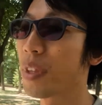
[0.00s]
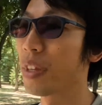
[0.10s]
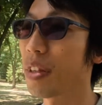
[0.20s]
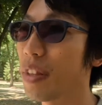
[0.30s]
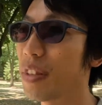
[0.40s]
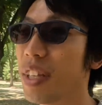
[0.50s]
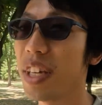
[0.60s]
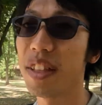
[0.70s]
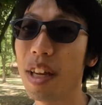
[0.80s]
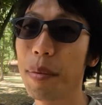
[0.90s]
実
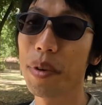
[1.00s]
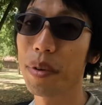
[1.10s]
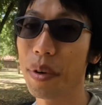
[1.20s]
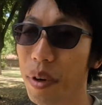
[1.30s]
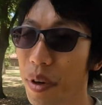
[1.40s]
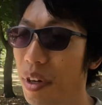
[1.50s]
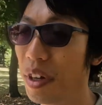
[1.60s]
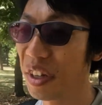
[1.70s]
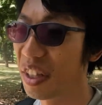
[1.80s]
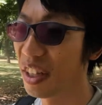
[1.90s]
際行ったものの
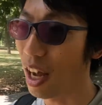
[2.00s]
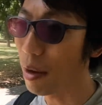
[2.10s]
だか